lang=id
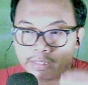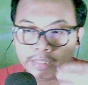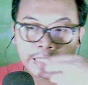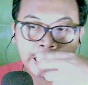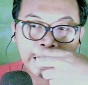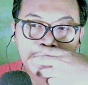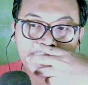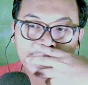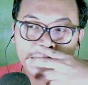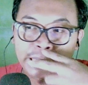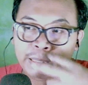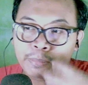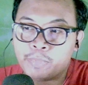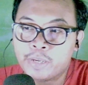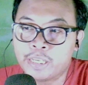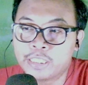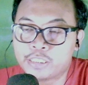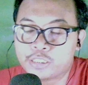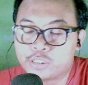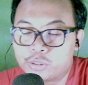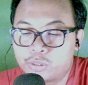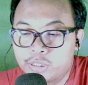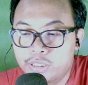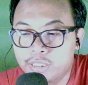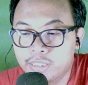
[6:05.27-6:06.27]
Ini anime,
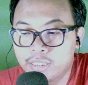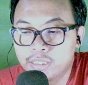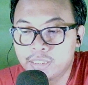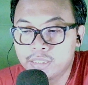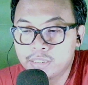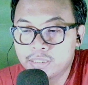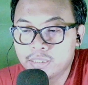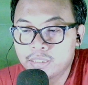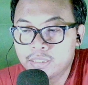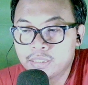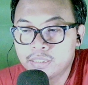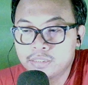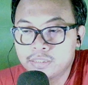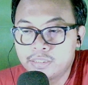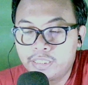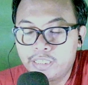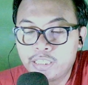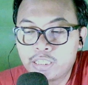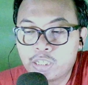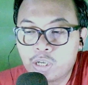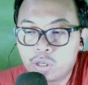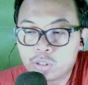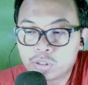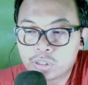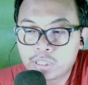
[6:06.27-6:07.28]
cuy. Jadi
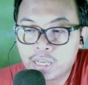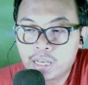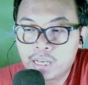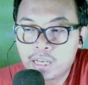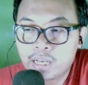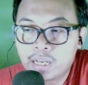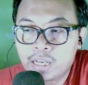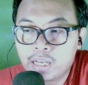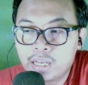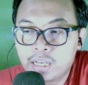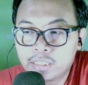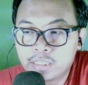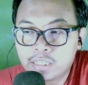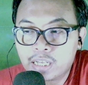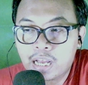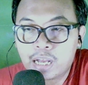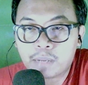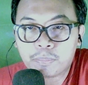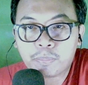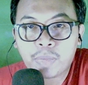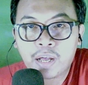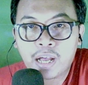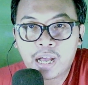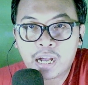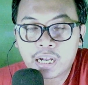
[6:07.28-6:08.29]
kota
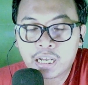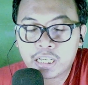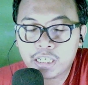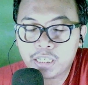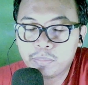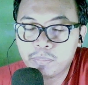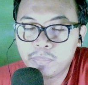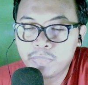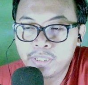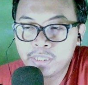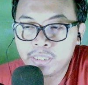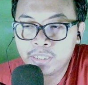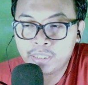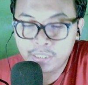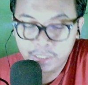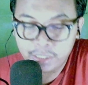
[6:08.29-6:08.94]
apa akademi